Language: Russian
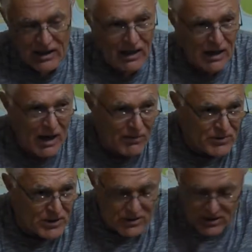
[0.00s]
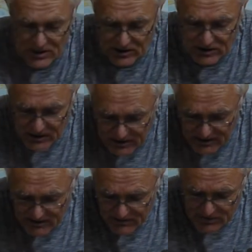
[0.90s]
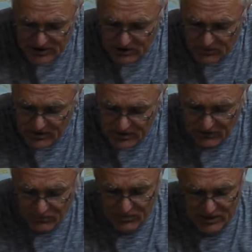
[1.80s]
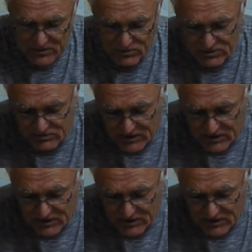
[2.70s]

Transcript: объединить их постепенно в производственные